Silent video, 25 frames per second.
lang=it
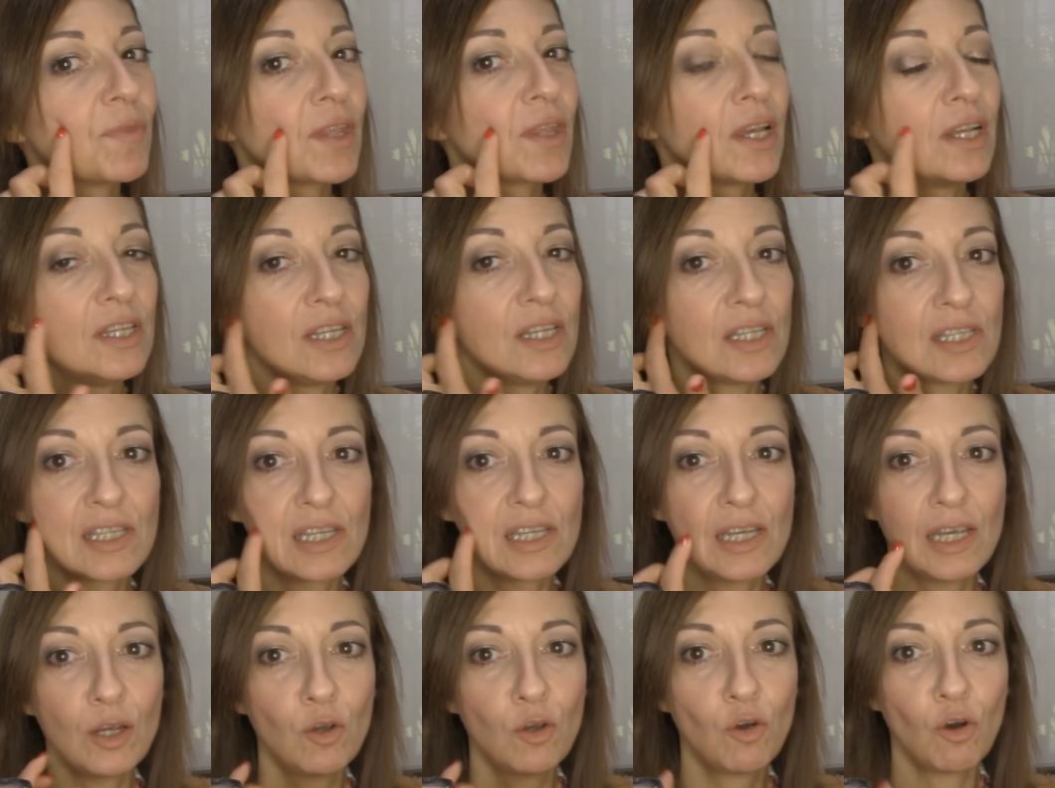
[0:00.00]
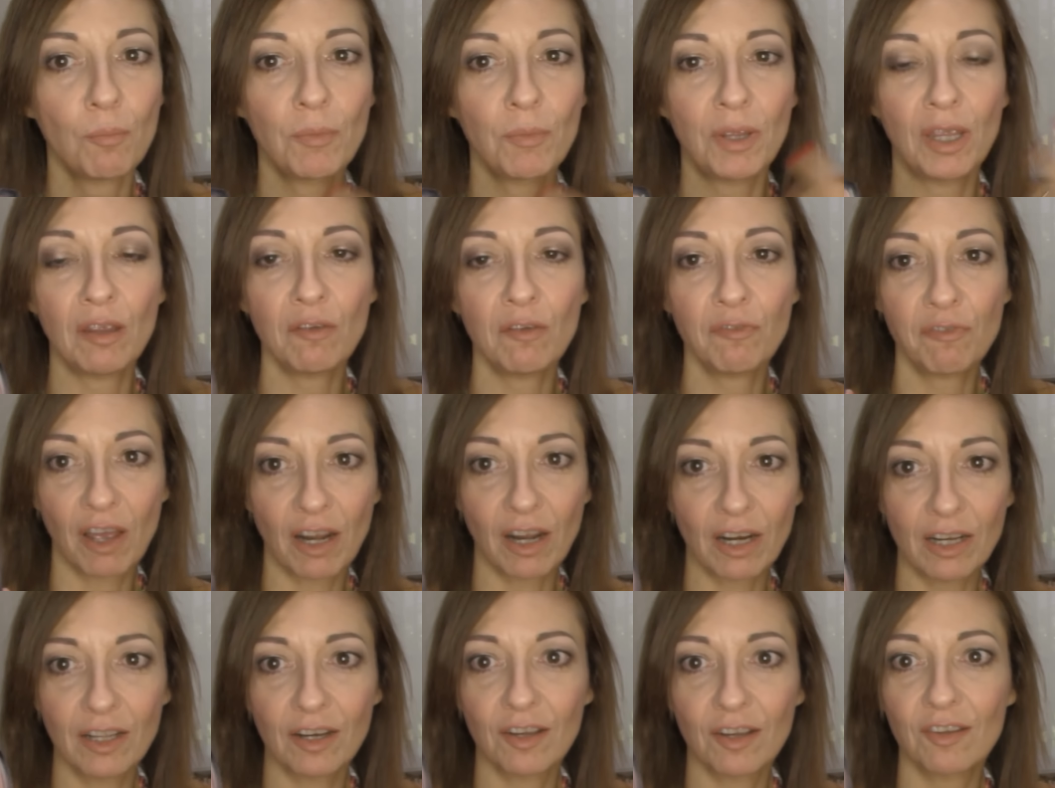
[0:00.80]
gli zigomi,
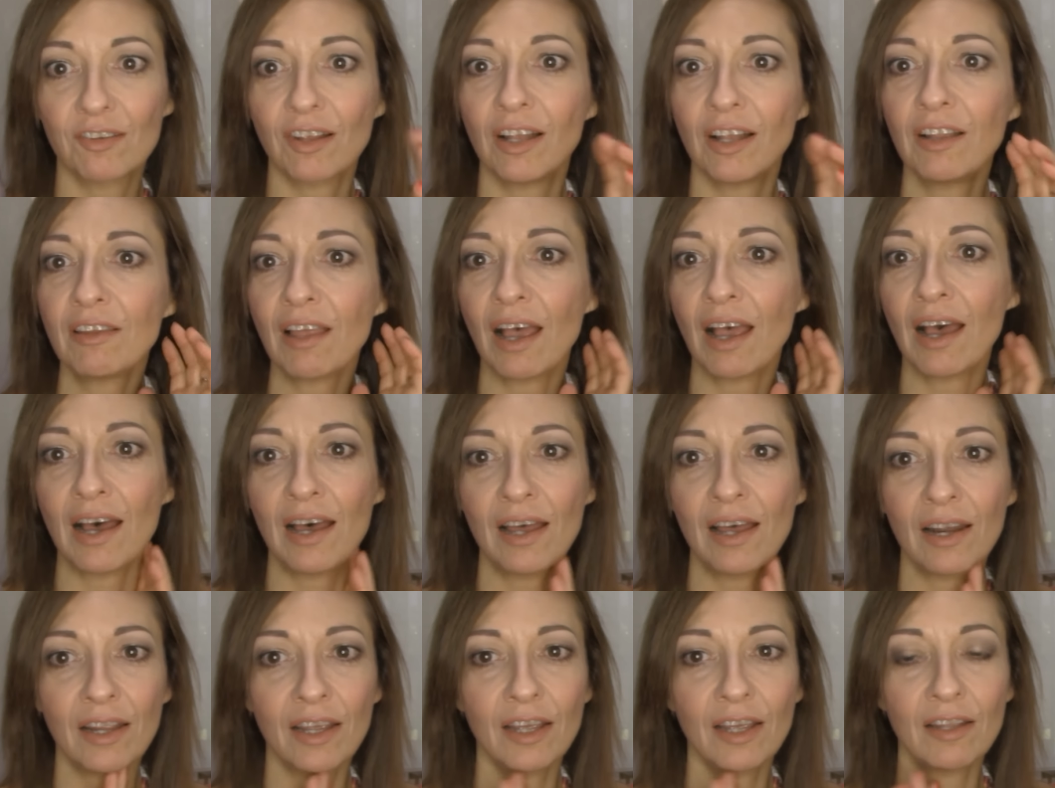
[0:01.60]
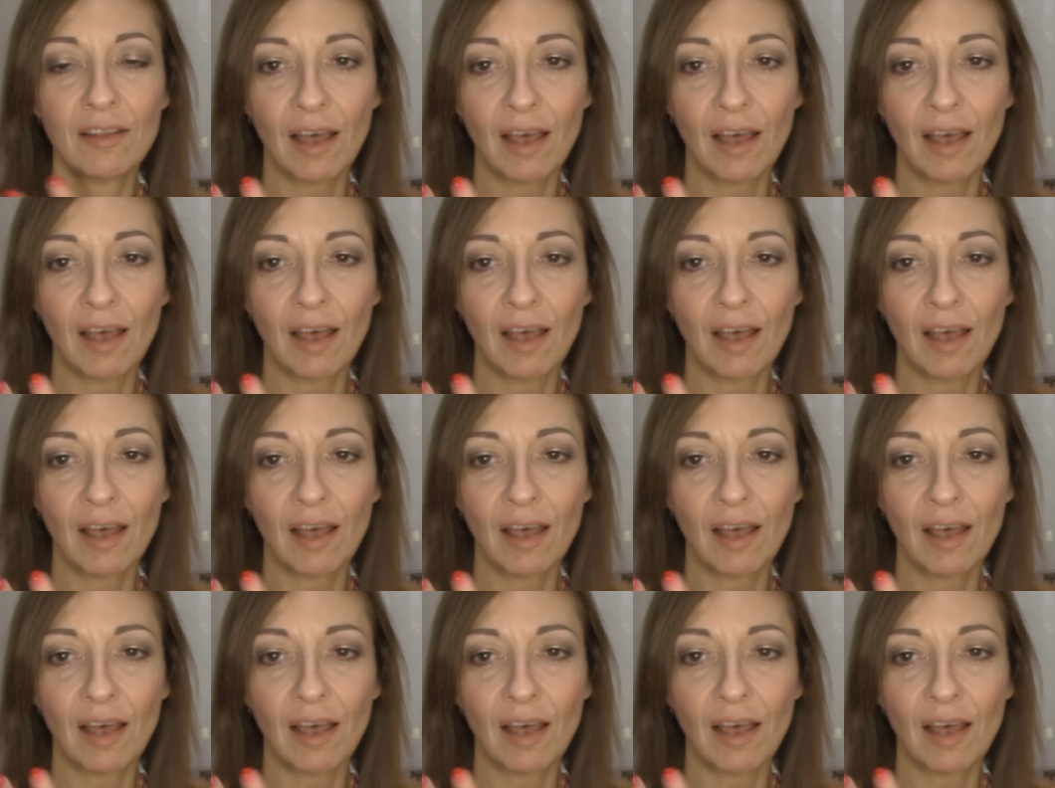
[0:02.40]
farli risaltare,